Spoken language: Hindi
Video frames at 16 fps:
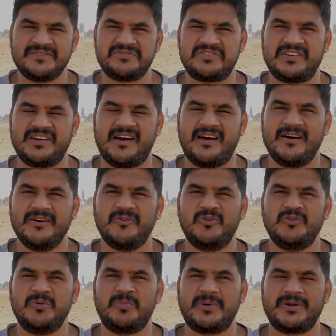जी हाँ
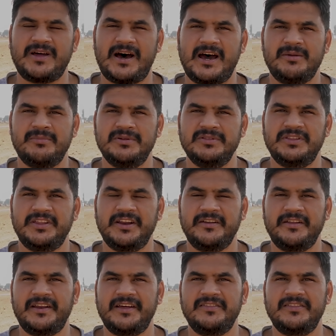खुद प्रधानमंत्री
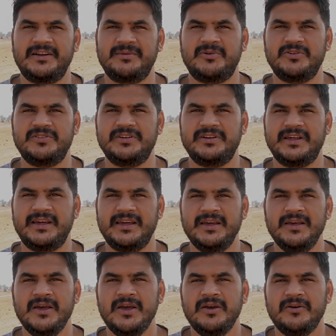नरेंद्र मोदी ने
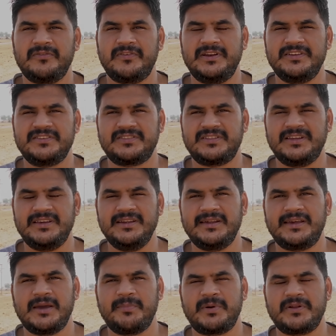फिलिस्तीन
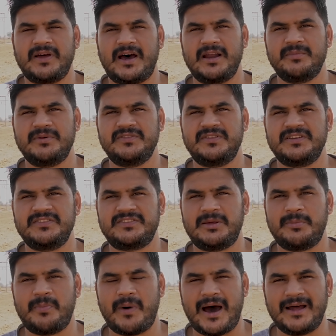के प्रधानमंत्री
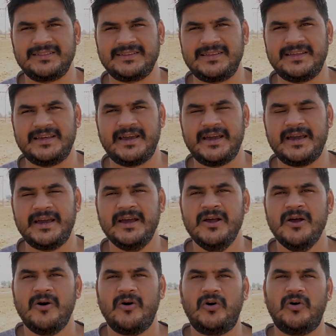से बात की है
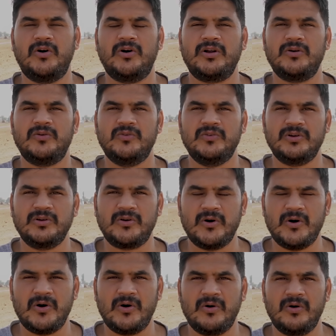और
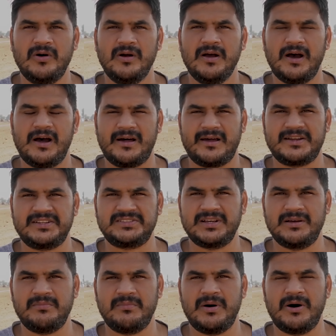उनको हर
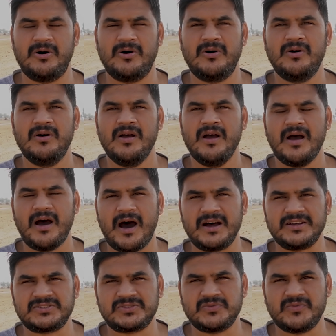संभव
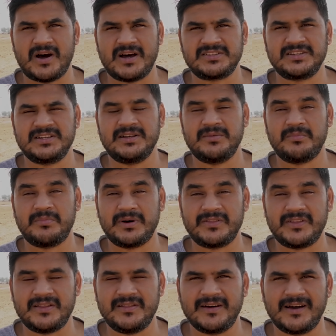आश्वासन
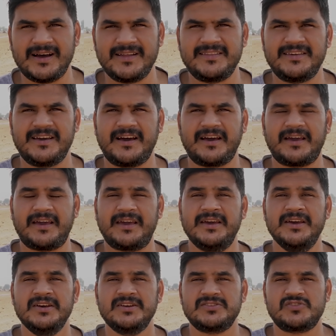मदद का दिया है
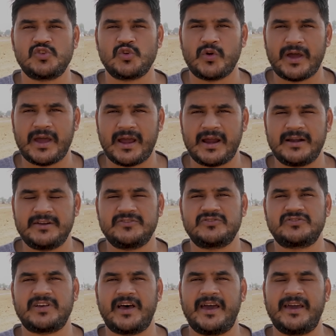जो ऐड जो
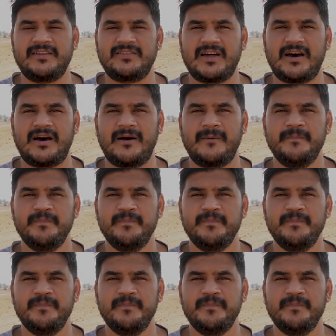सहायता